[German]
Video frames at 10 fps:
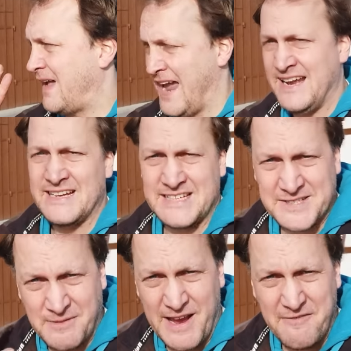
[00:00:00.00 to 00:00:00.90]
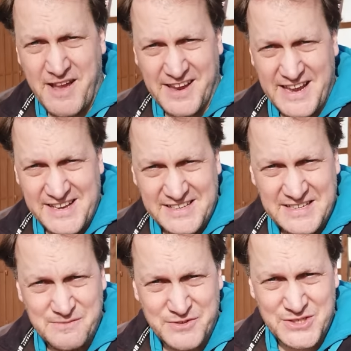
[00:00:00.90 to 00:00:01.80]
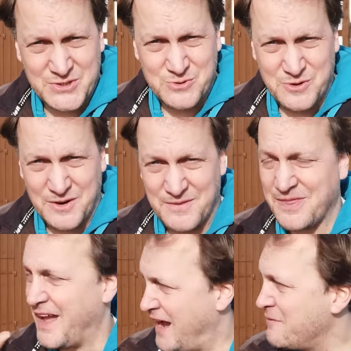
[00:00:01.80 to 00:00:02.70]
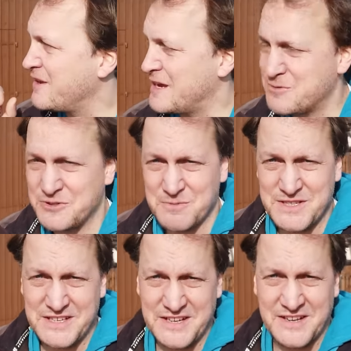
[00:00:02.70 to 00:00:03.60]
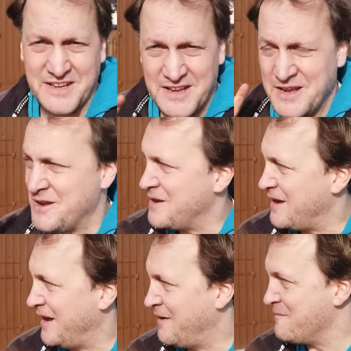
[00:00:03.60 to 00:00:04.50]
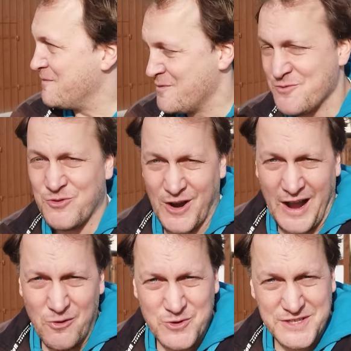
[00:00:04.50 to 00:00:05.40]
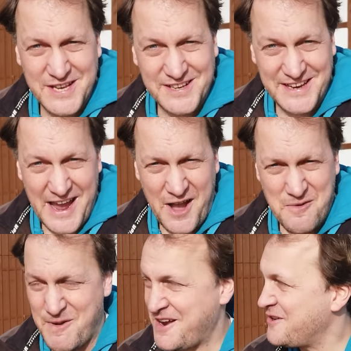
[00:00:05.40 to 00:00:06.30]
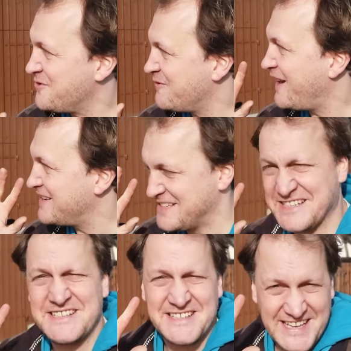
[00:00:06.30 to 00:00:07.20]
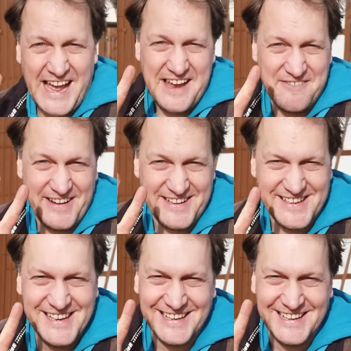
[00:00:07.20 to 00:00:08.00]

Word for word: eigentlich zwei Varianten im Versuch, aber ich habe schon ein bisschen ähm, vorausgearbeitet und weiß, dass es drei werden.